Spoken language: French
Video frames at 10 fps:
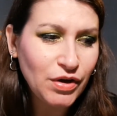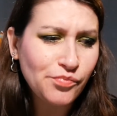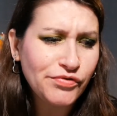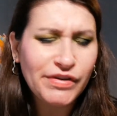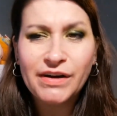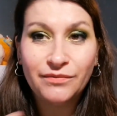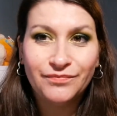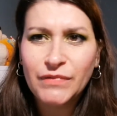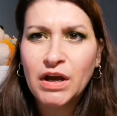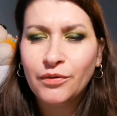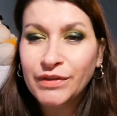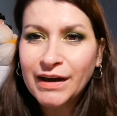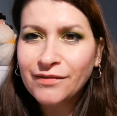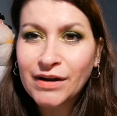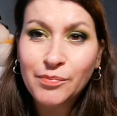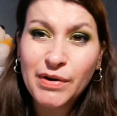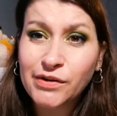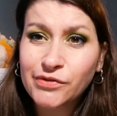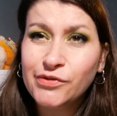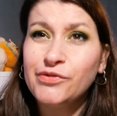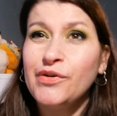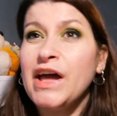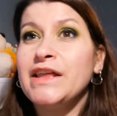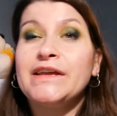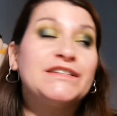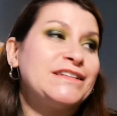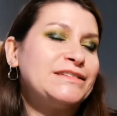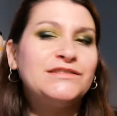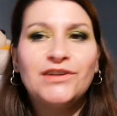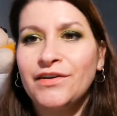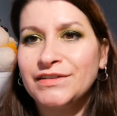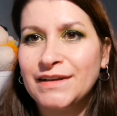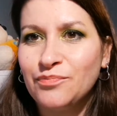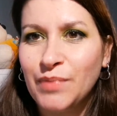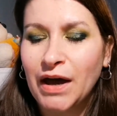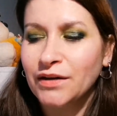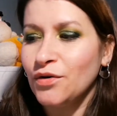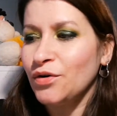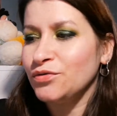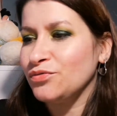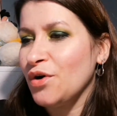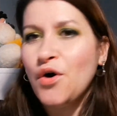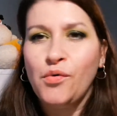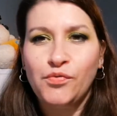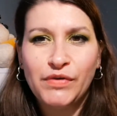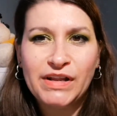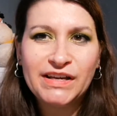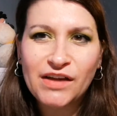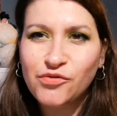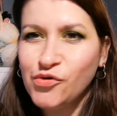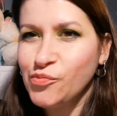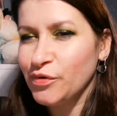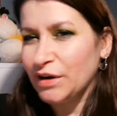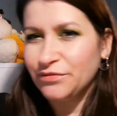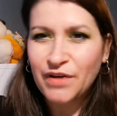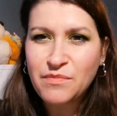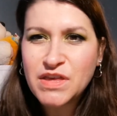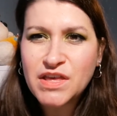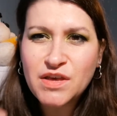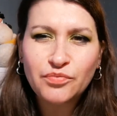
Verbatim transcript: Et en plus, là, on arrive à la période de Noël et j'adore cette période où on fait les cadeaux pour la famille,